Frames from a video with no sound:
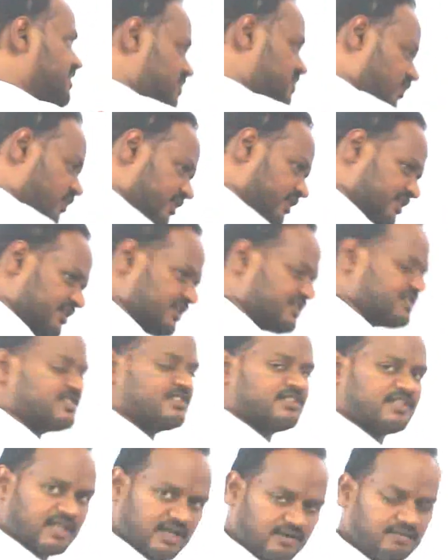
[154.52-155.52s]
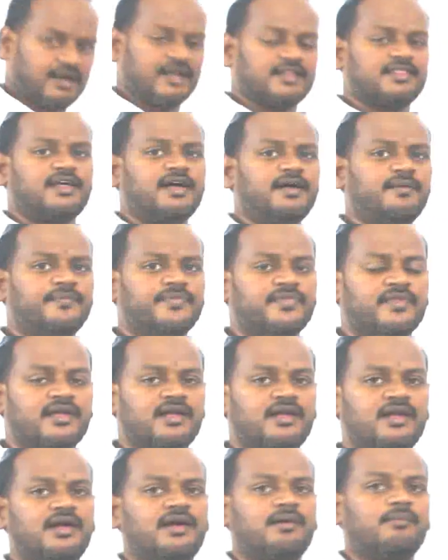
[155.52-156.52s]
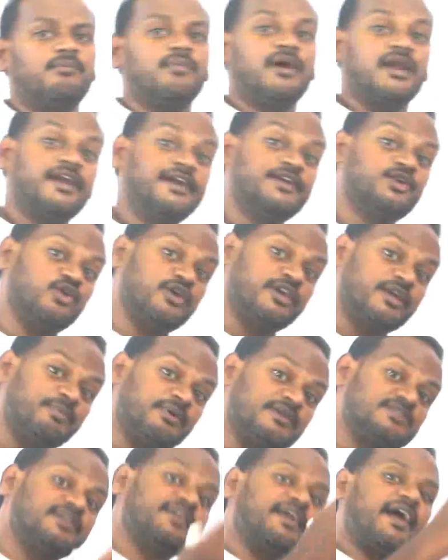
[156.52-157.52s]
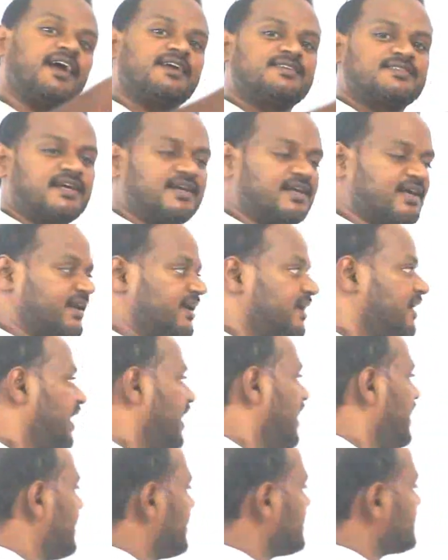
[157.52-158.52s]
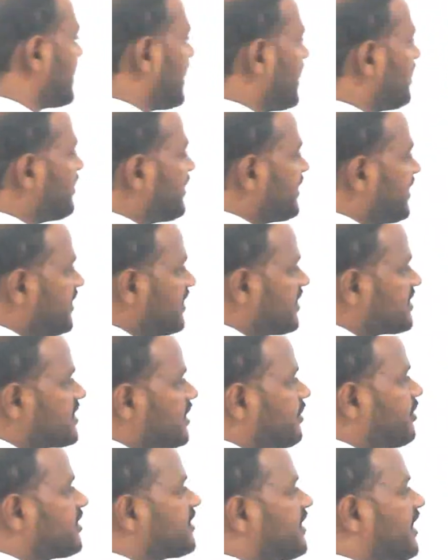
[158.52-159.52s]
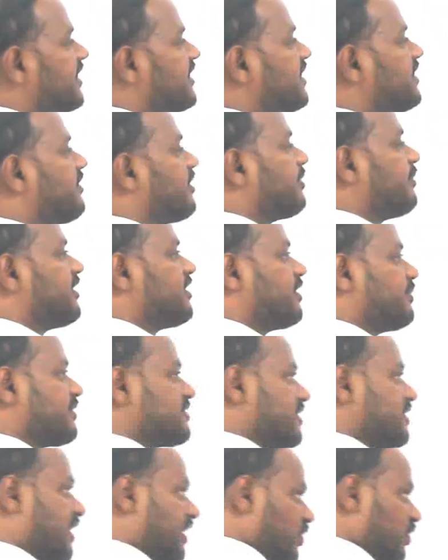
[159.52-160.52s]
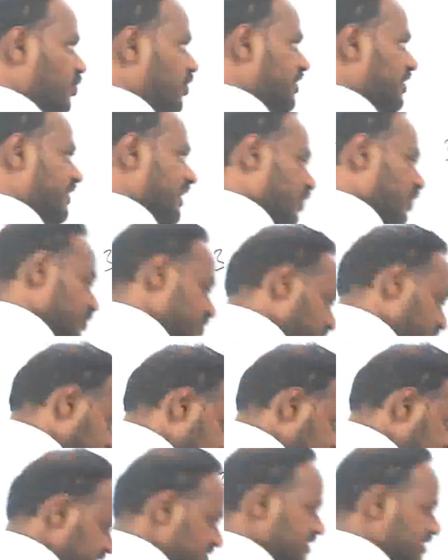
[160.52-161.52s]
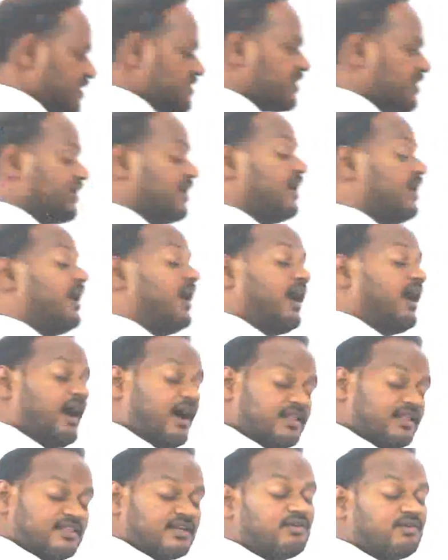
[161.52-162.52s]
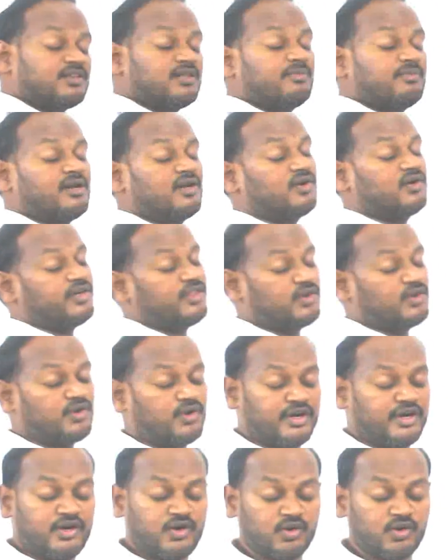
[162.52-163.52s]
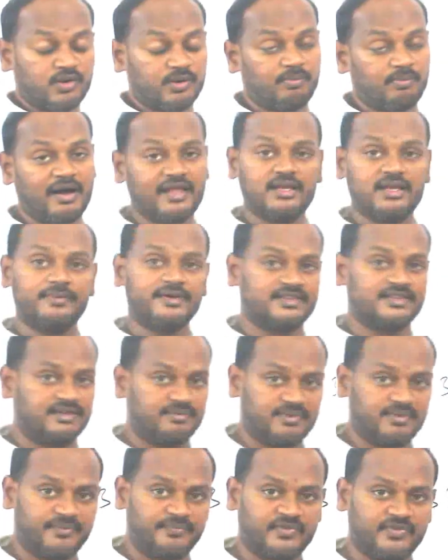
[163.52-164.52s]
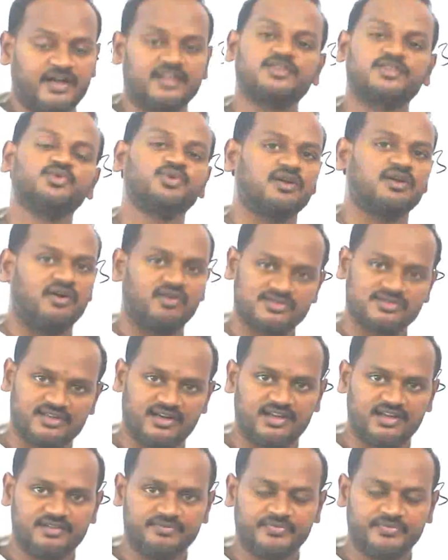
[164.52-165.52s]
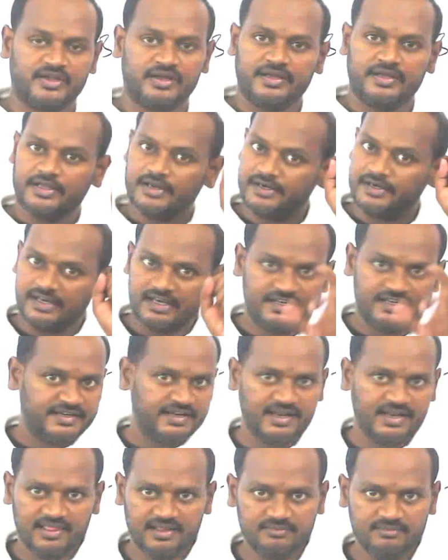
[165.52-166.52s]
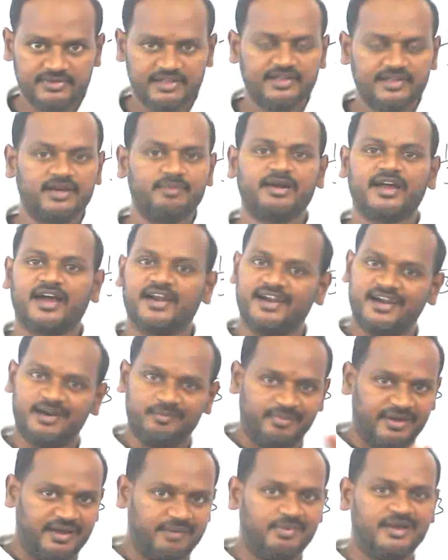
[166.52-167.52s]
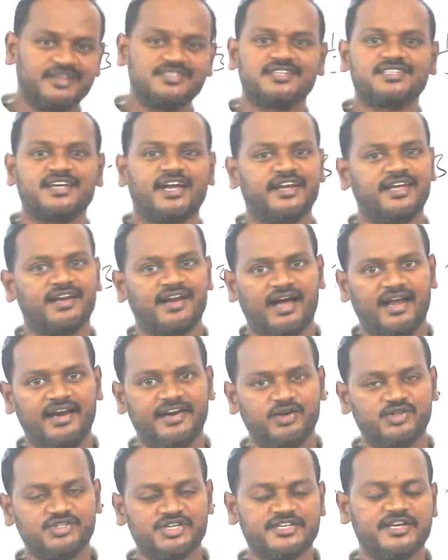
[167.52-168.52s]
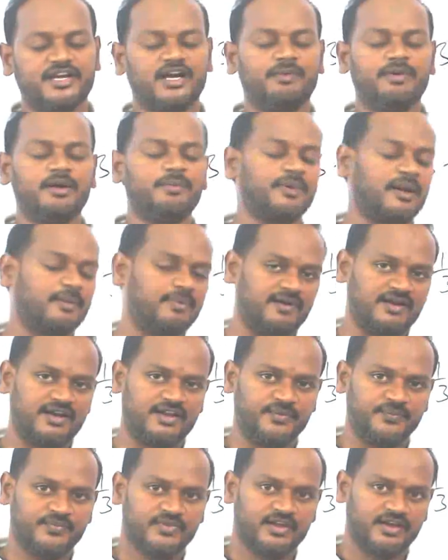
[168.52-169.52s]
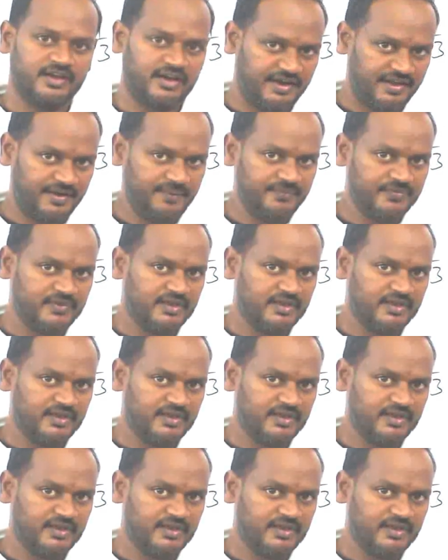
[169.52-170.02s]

డిస్కౌంట్ తీసిన తర్వాత మళ్ళీ ట్వంటీ పర్సెంట్ ట్యాక్స్ కట్టాలి అంటే చాలామంది ఏం చేస్తారు ఇప్పుడు థర్టీ త్రీ వన్ బై త్రీ పర్సెంట్ అనుకొని దాంట్లోంచి మైనేజ్ చేసి ఆ తర్వాత మళ్ళీ ఏదో ఎన్నో బాధలు పడతారు అంత దూరం అవసరం లేదు ఇంటెలిజెంట్గా వెళ్దాం ఎందుకంటే మనకు అన్నీ బేసిక్స్ అన్నీ ఆల్రెడీ వచ్చేసాయి కాబట్టి ప్రాబ్లం లేదు రెడీ